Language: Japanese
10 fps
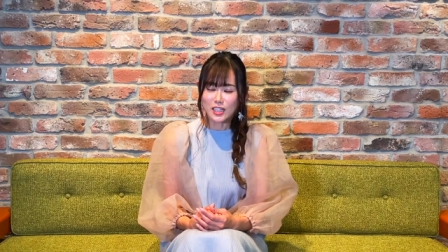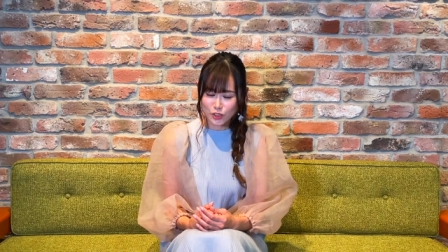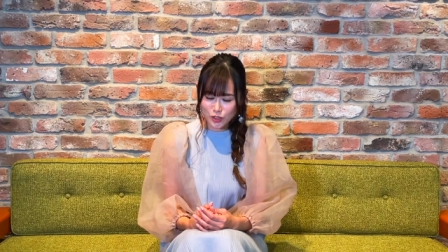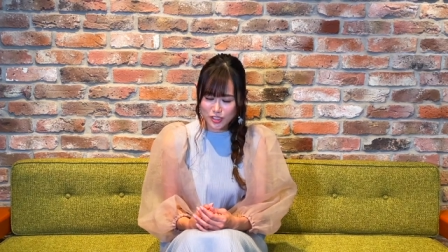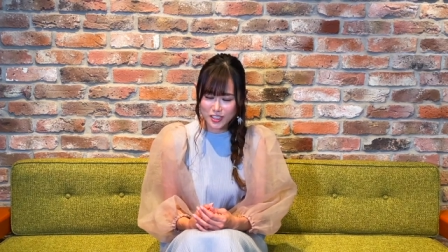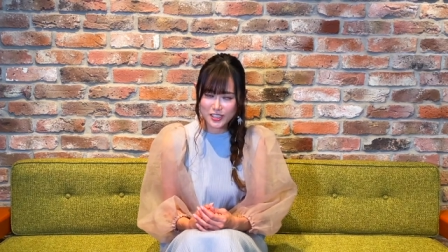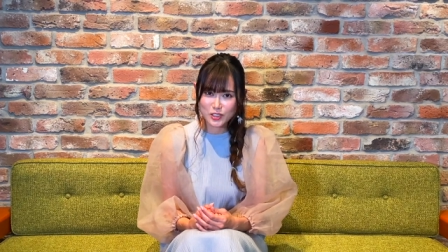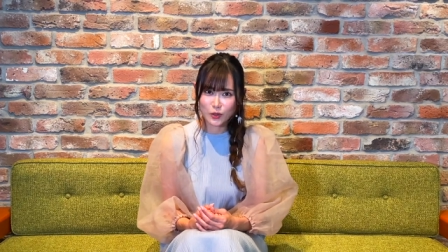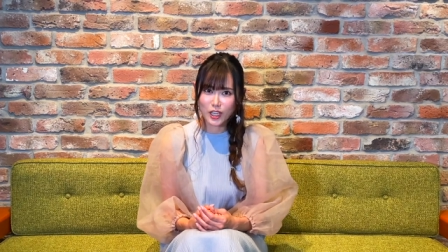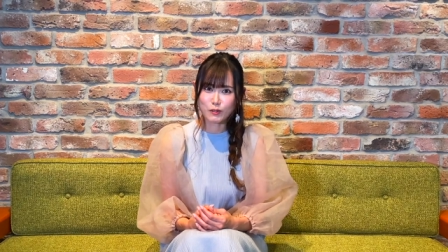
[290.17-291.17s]
11月
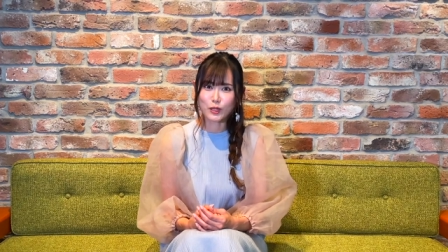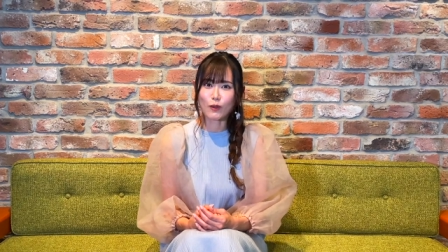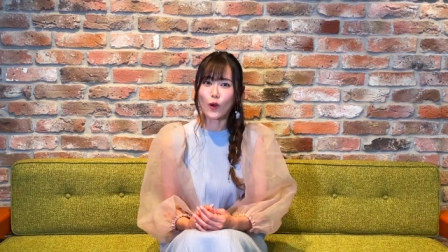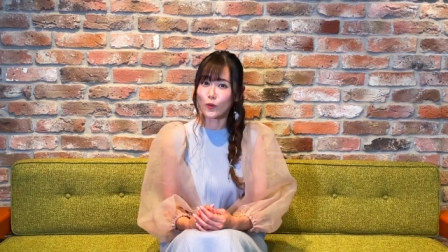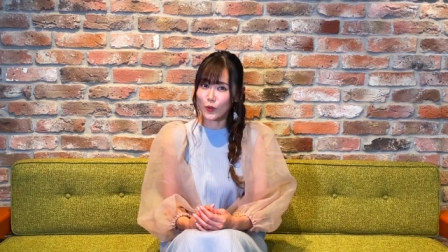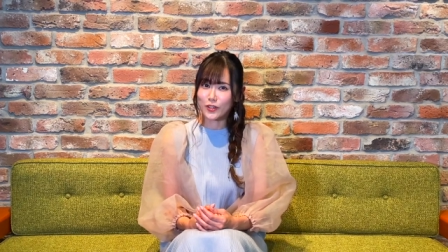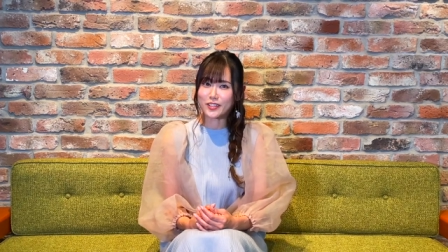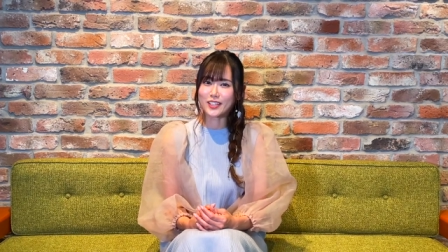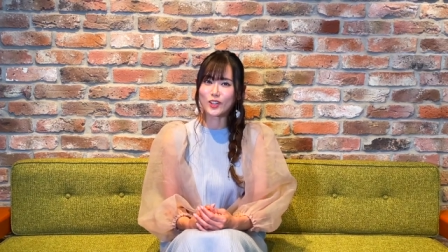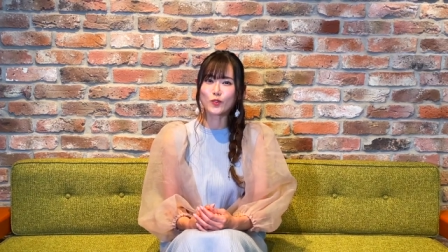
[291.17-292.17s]
のライブでは思いっ
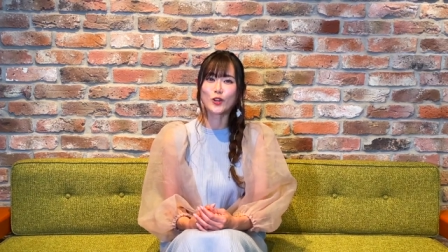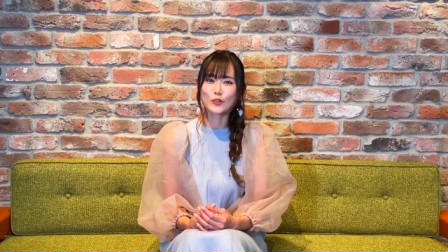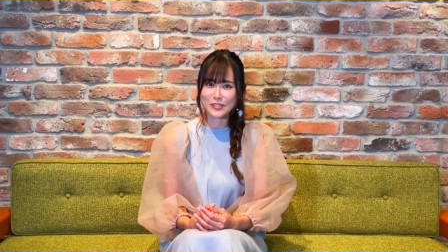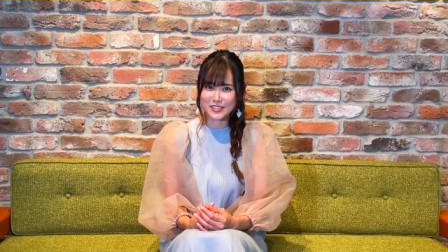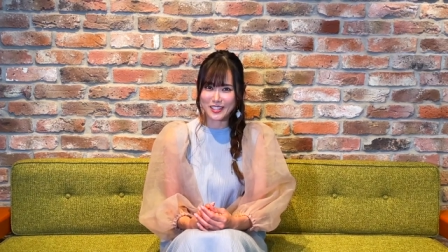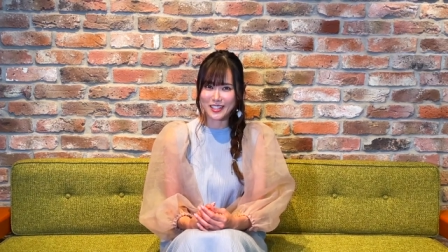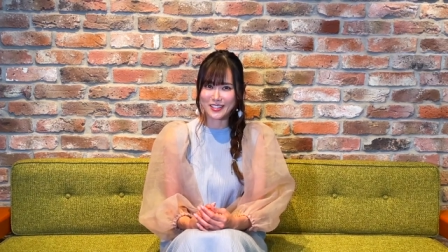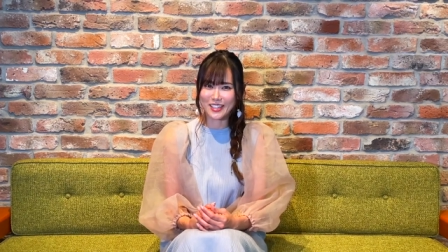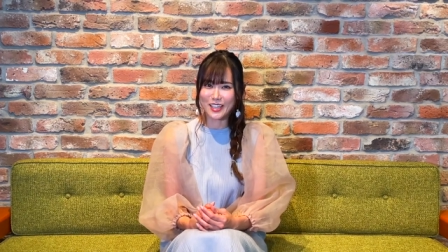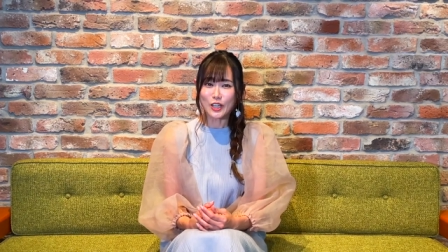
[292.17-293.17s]
きり思いを伝え
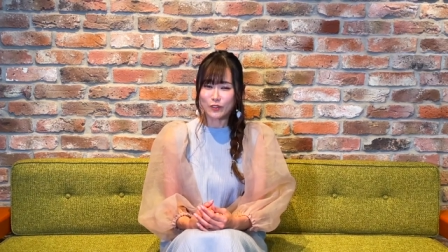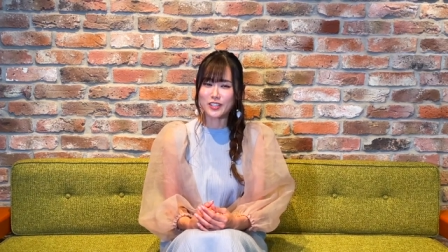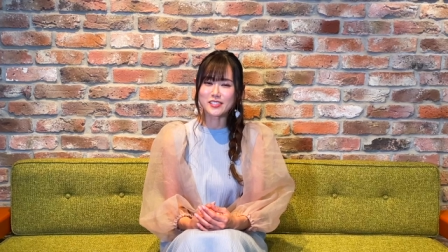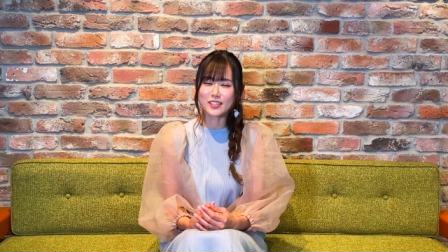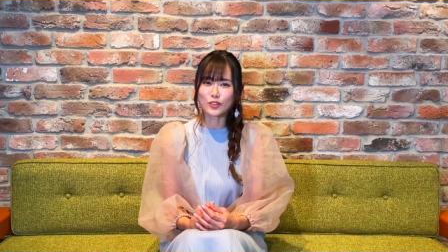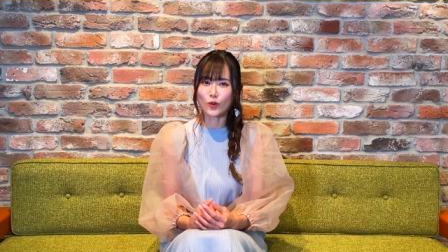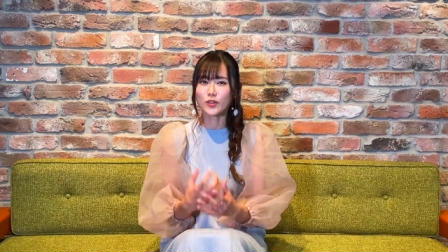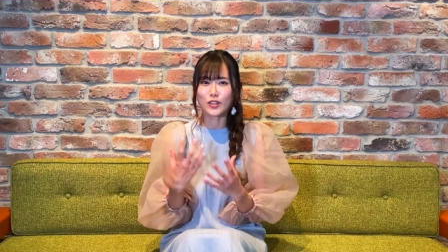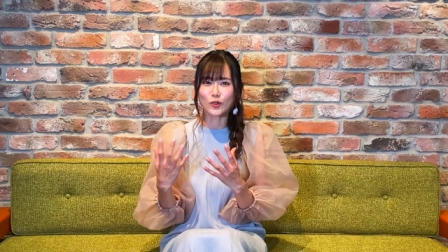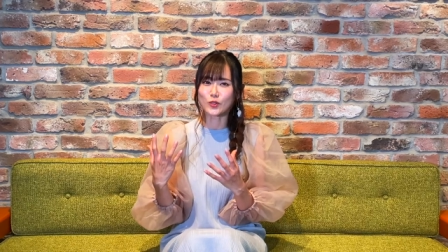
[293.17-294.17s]
て皆さんと音
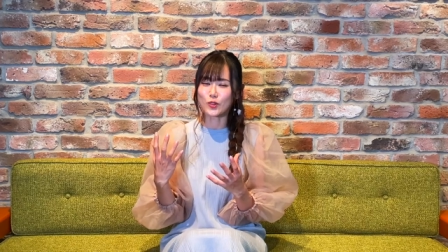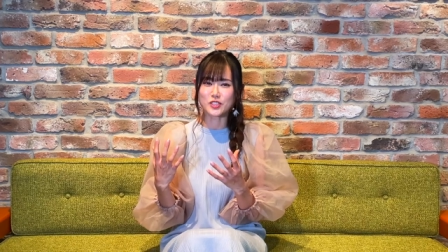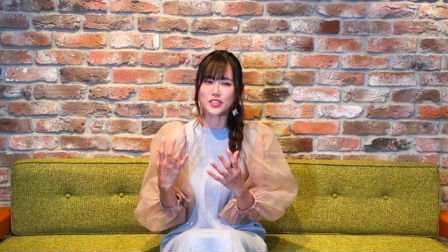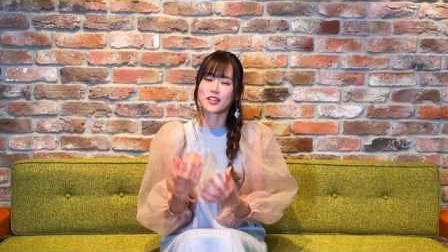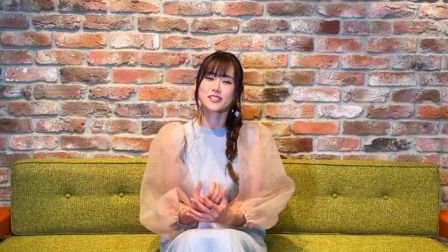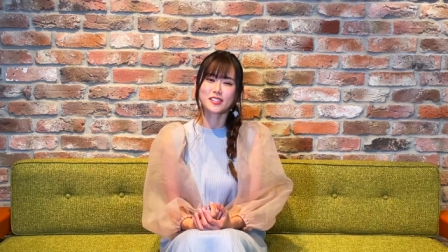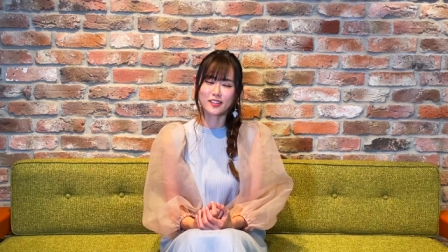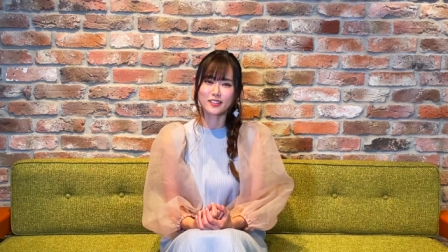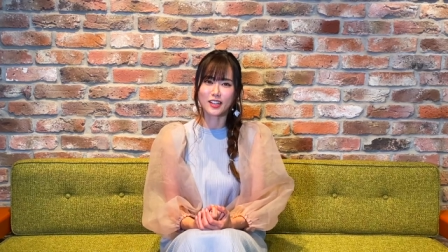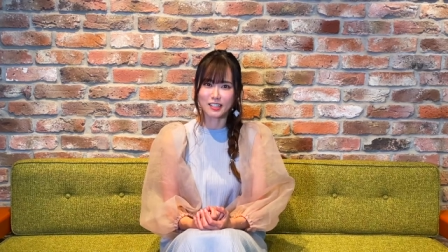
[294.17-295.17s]
楽を通してたくさん
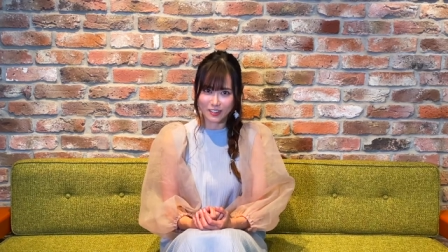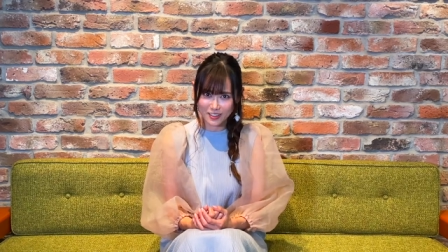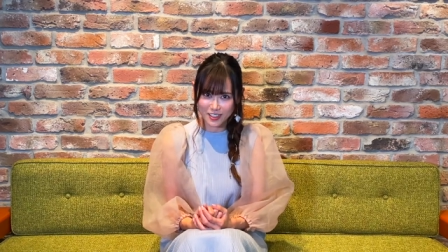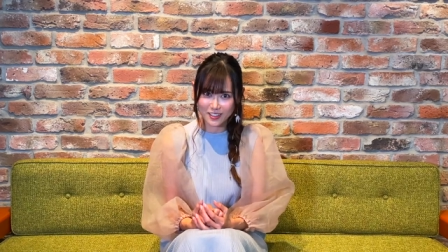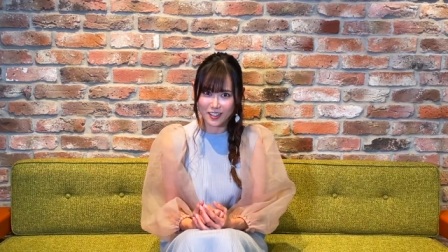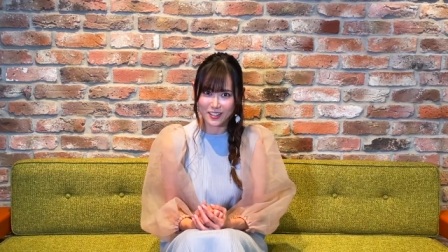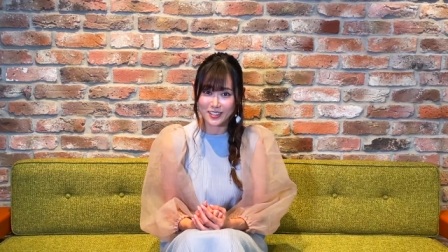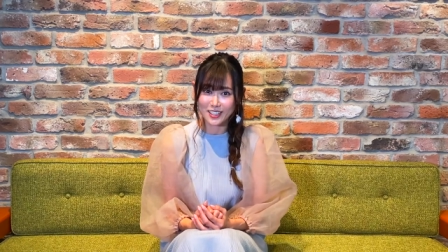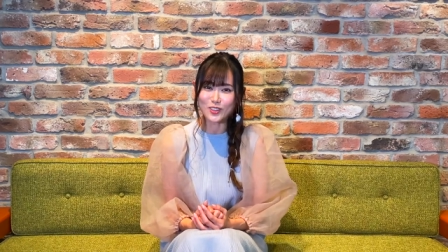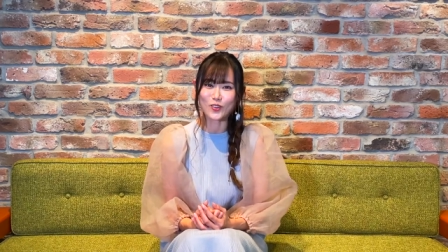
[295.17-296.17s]
会話ができたらいい
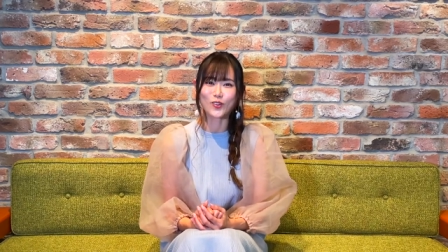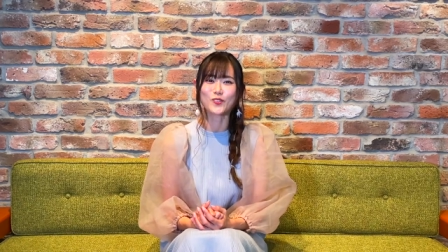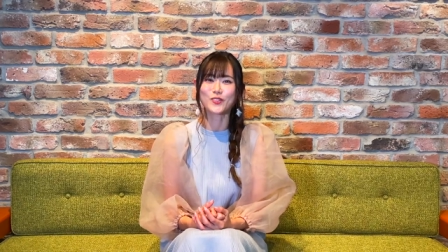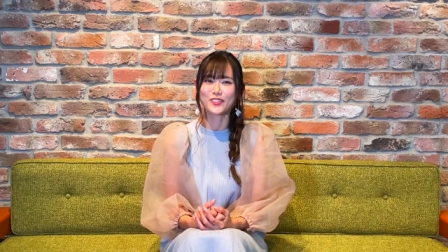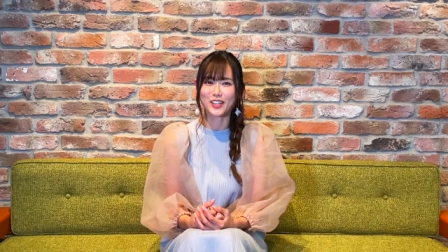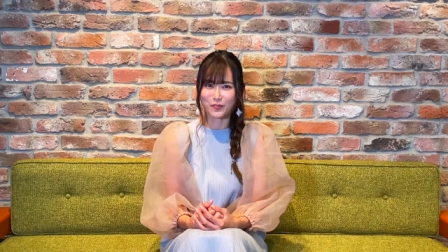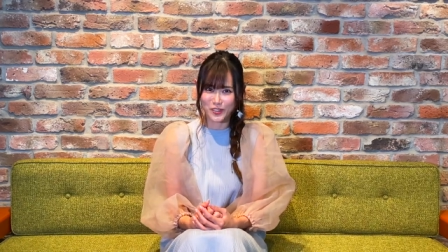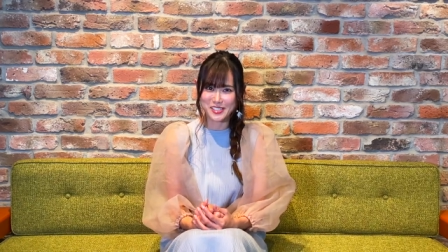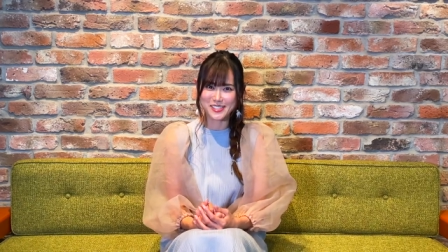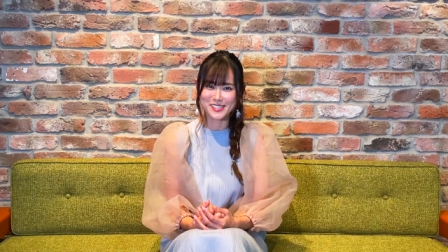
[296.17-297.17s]
なと思っていま